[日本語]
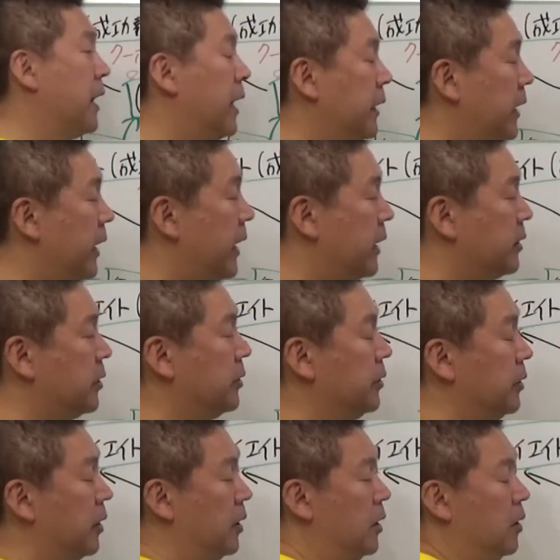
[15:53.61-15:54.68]
必
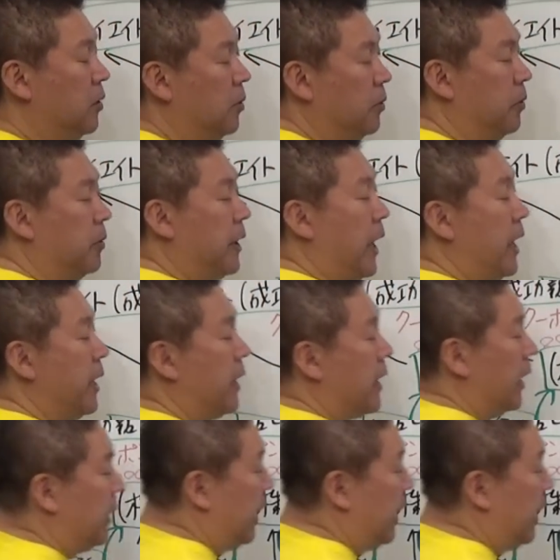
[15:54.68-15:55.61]
ずこの原価